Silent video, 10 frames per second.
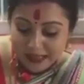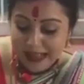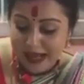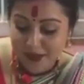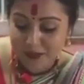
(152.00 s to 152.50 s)

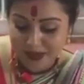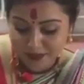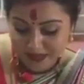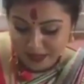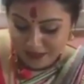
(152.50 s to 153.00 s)
না
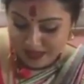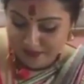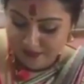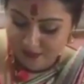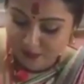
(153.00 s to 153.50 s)
বারবার আমি
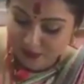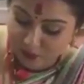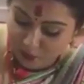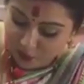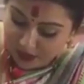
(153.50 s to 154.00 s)
যদি
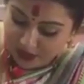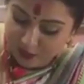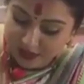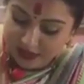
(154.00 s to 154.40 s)
উপোসই করি